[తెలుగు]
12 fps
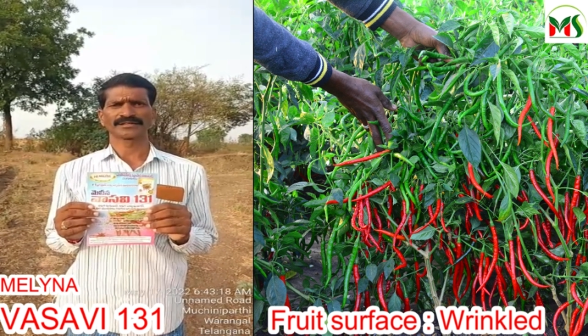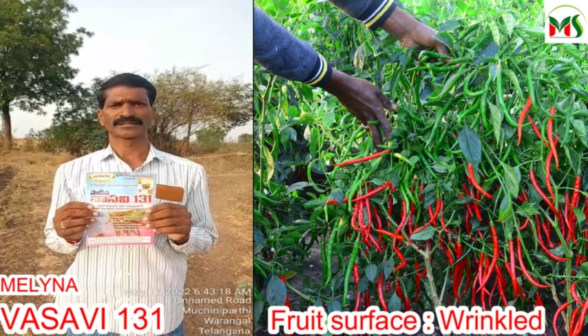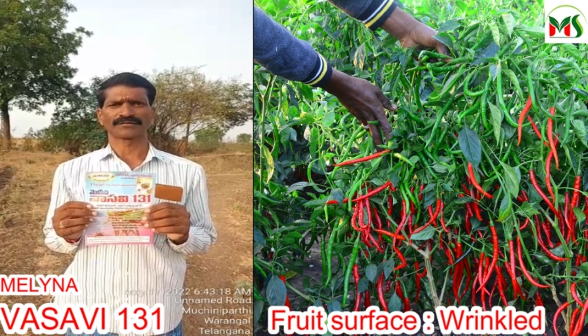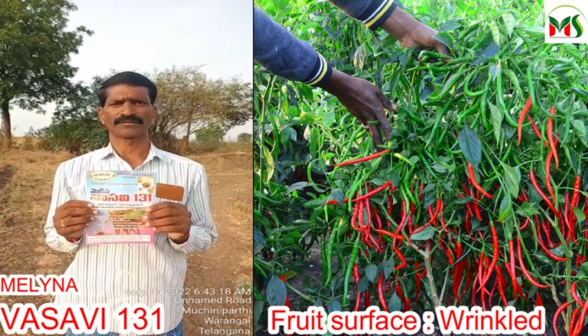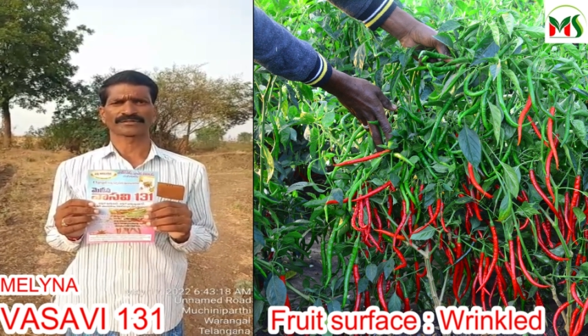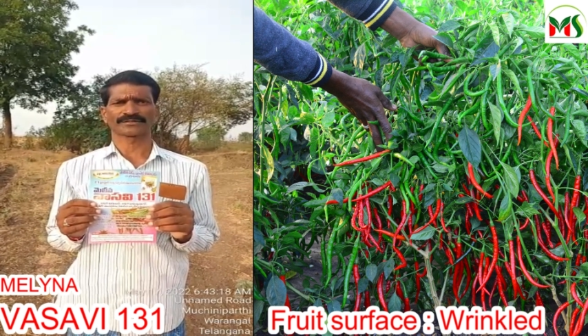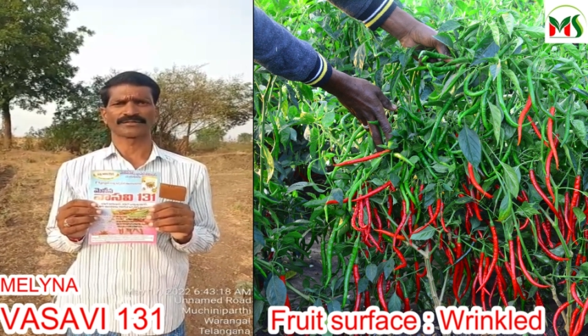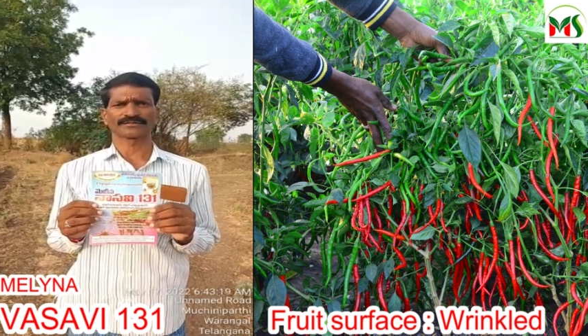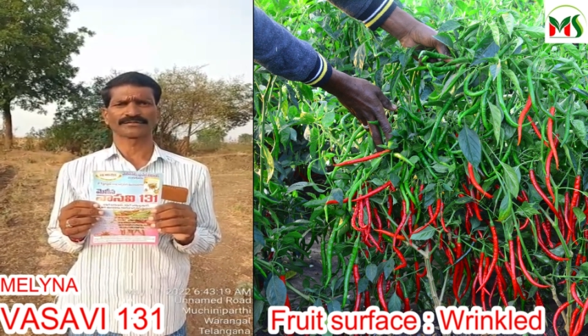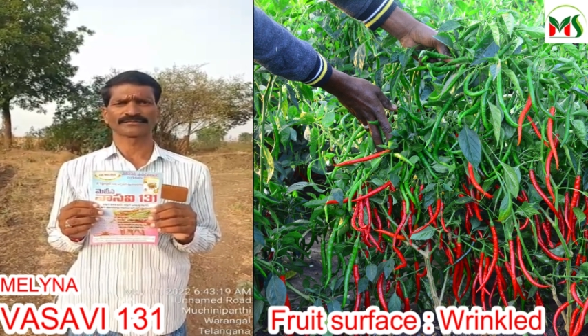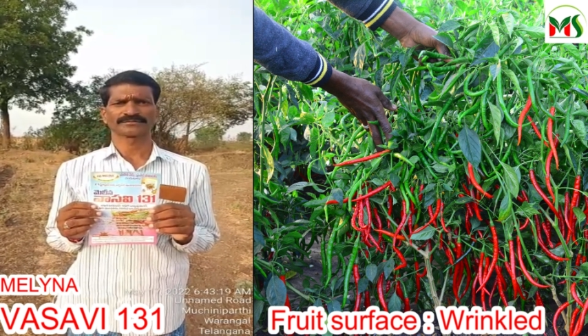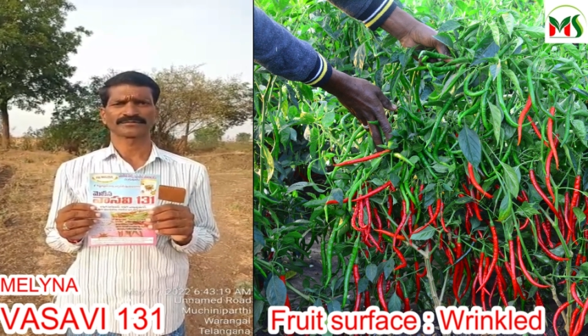నేను ఈ
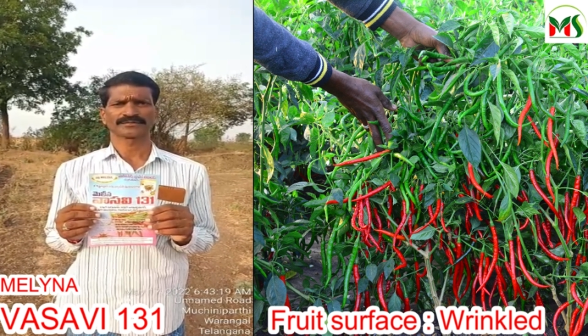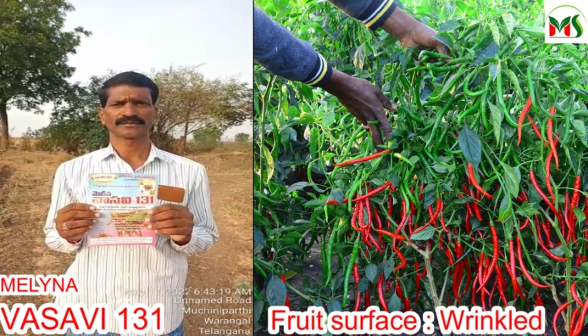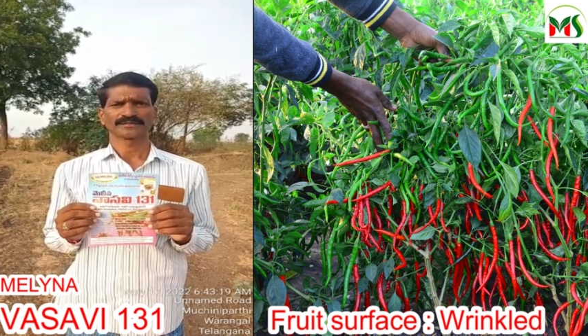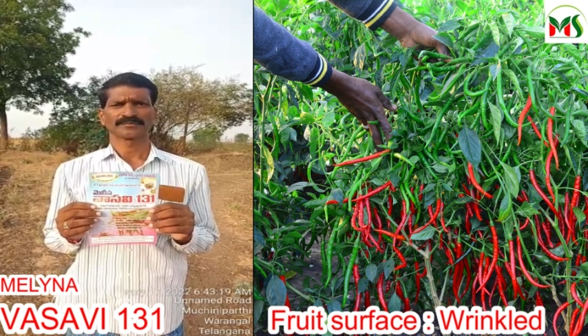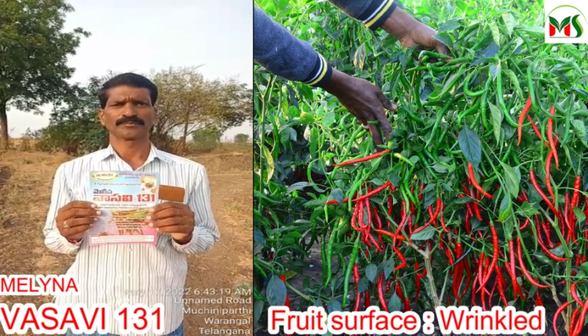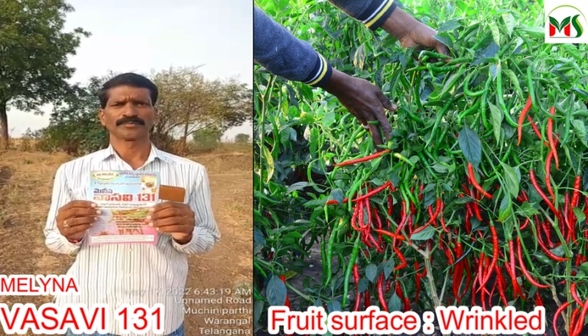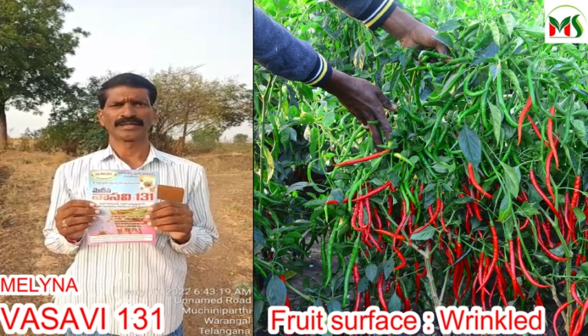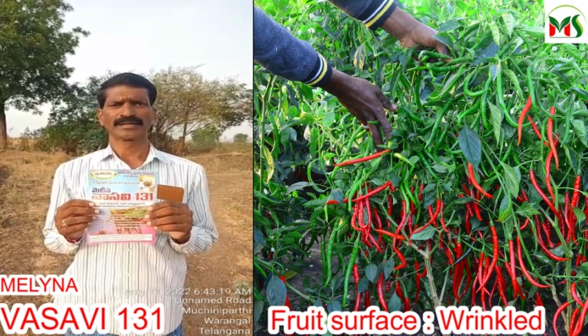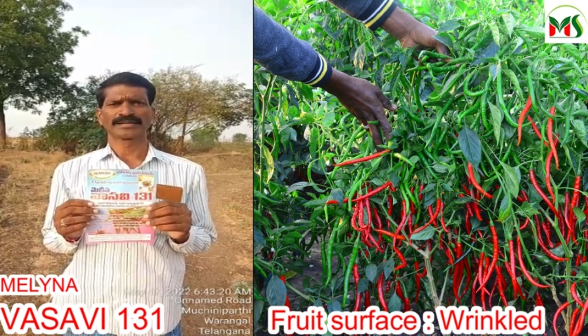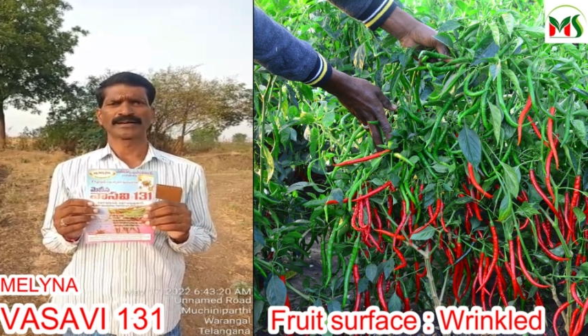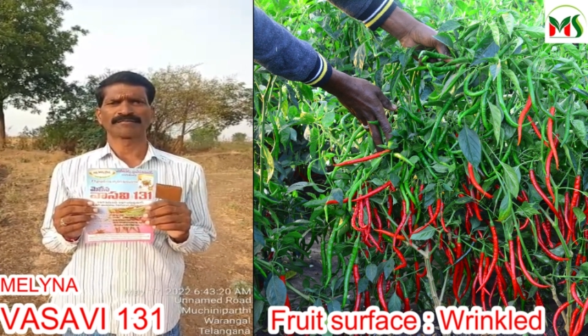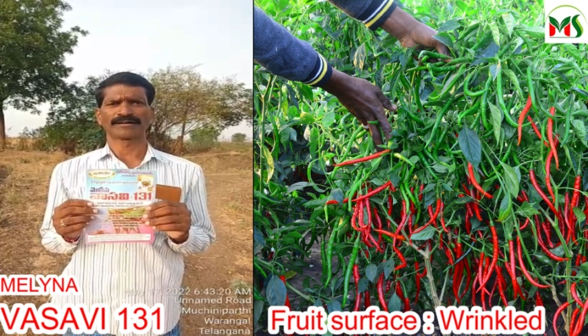సంవత్సరం
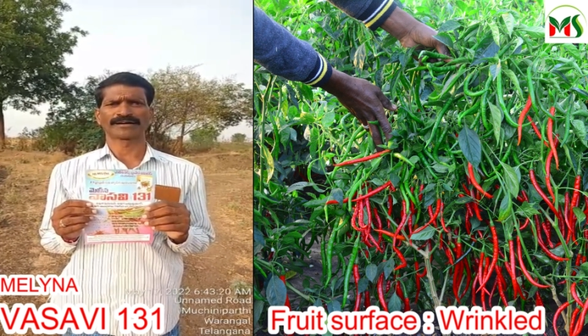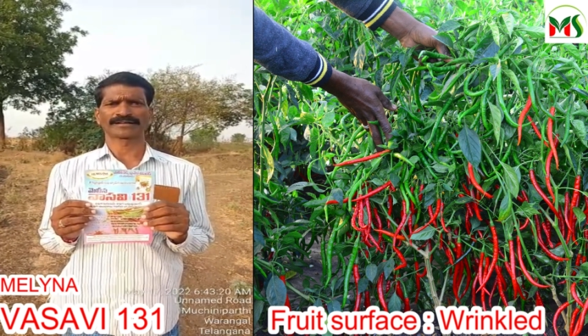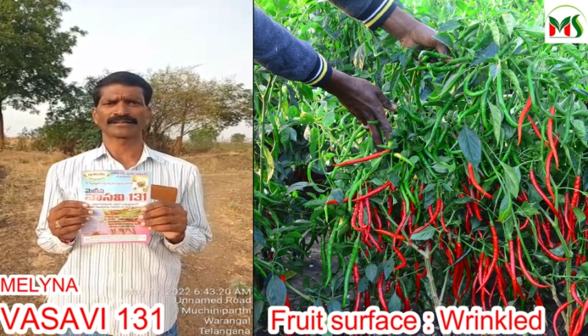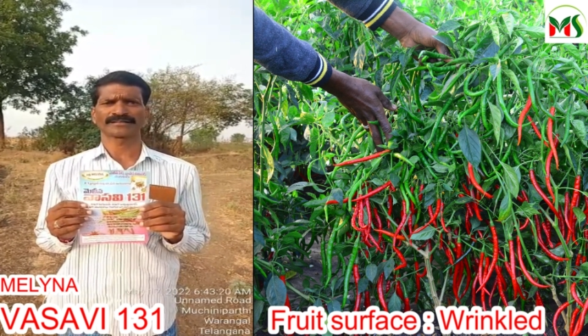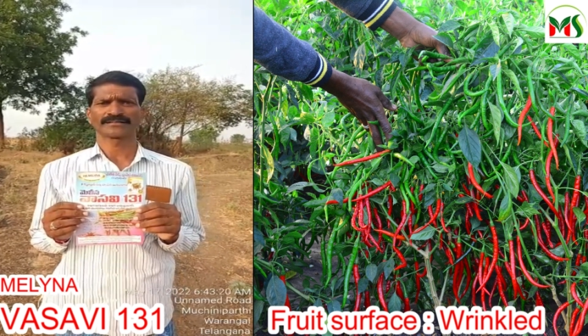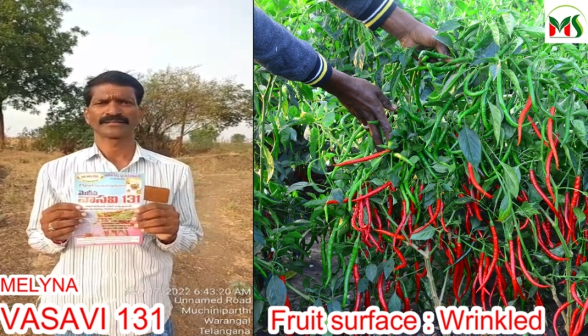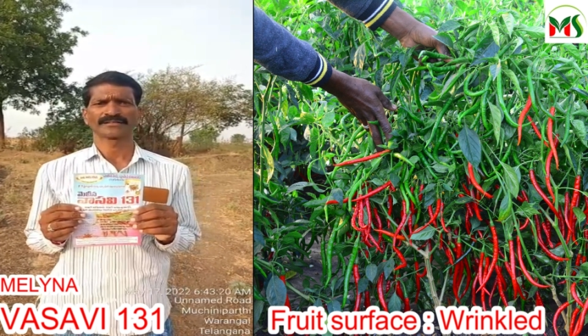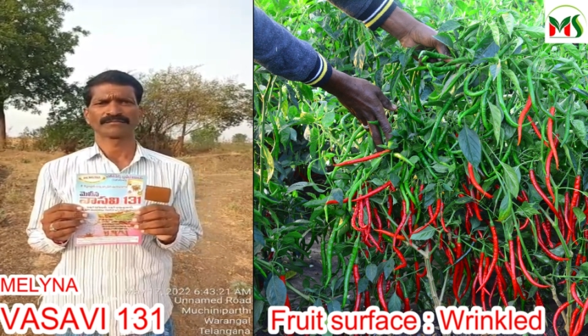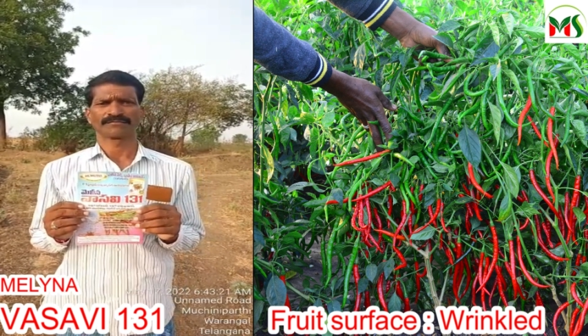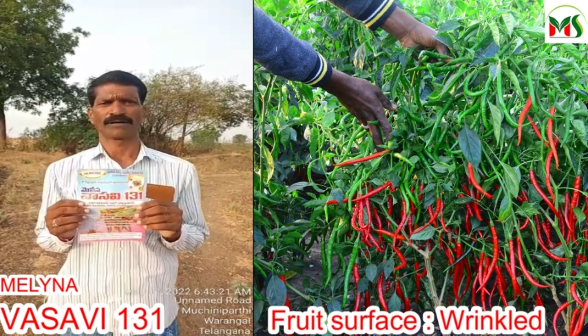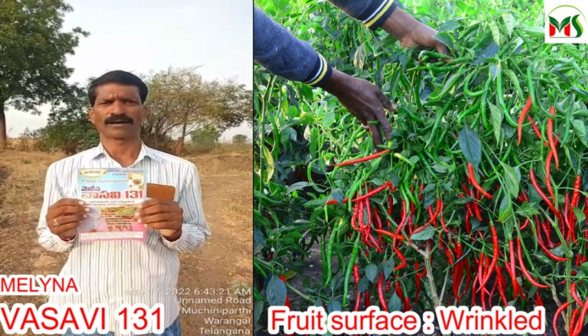మెలీనా వారి